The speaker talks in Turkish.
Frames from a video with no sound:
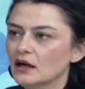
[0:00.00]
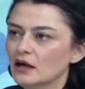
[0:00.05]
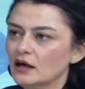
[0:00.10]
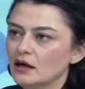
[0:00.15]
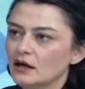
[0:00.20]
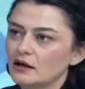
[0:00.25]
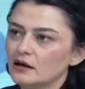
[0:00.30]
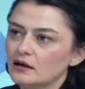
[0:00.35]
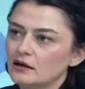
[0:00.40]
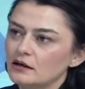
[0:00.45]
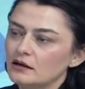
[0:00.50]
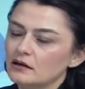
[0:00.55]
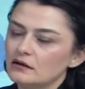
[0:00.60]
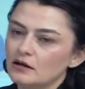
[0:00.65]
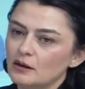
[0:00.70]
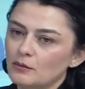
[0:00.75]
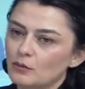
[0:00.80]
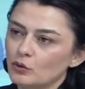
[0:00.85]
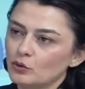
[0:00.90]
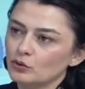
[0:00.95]
e,
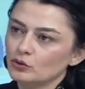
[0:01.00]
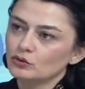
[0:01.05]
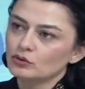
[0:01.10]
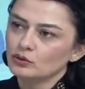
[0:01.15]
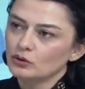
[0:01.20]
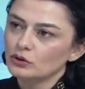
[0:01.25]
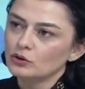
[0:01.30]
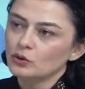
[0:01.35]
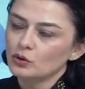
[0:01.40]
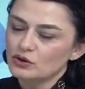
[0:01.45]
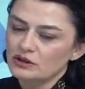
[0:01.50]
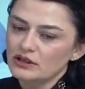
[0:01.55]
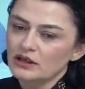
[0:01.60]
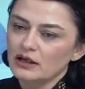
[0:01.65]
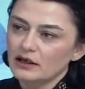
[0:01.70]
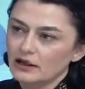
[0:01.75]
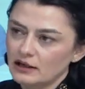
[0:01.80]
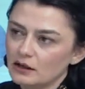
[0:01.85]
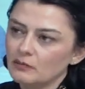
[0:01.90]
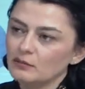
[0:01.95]
raporun e,
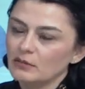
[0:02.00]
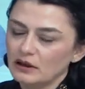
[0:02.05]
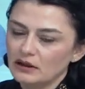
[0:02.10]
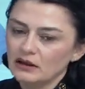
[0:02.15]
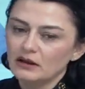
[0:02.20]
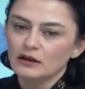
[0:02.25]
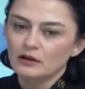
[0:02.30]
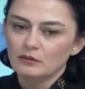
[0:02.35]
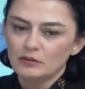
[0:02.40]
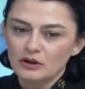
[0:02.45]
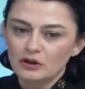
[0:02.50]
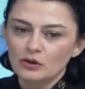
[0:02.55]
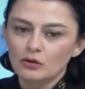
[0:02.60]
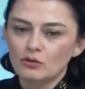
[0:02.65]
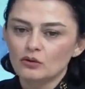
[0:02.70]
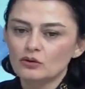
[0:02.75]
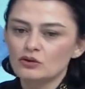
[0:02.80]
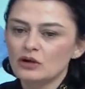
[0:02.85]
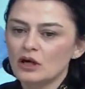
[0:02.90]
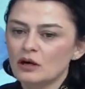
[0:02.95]
dosyaya Yetişen. girmediğini
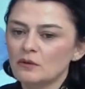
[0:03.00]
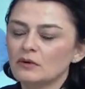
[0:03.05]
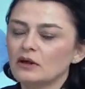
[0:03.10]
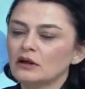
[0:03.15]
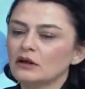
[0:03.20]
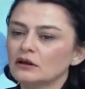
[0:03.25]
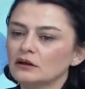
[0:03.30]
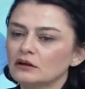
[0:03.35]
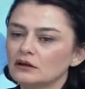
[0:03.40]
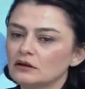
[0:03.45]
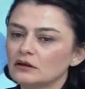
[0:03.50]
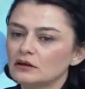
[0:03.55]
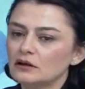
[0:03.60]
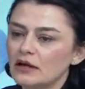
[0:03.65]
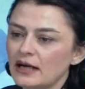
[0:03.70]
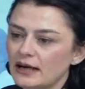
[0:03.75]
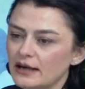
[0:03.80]
biliyoruz ama e,